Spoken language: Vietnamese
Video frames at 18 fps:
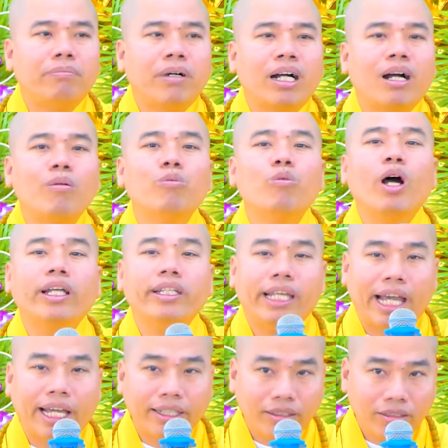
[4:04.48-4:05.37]
mà không quá
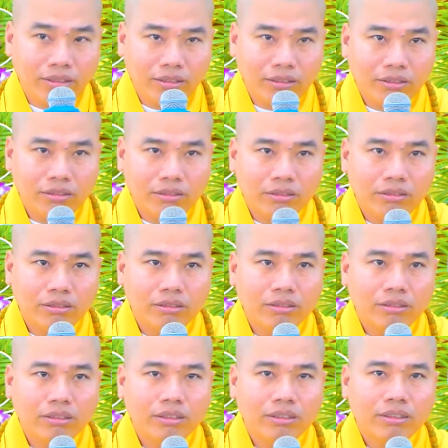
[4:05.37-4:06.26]
giải.
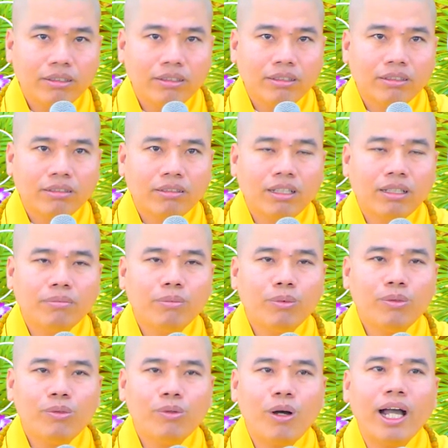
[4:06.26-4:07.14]

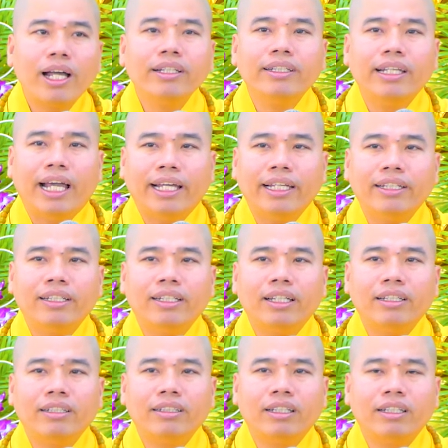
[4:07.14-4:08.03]
Nên muốn quá giải
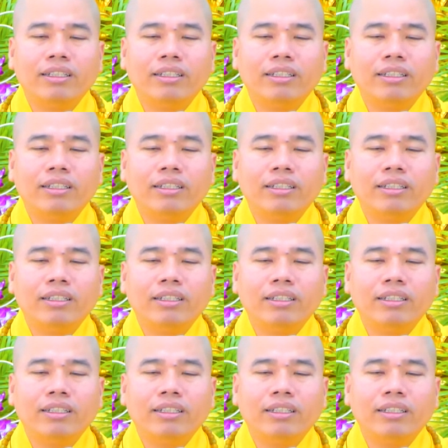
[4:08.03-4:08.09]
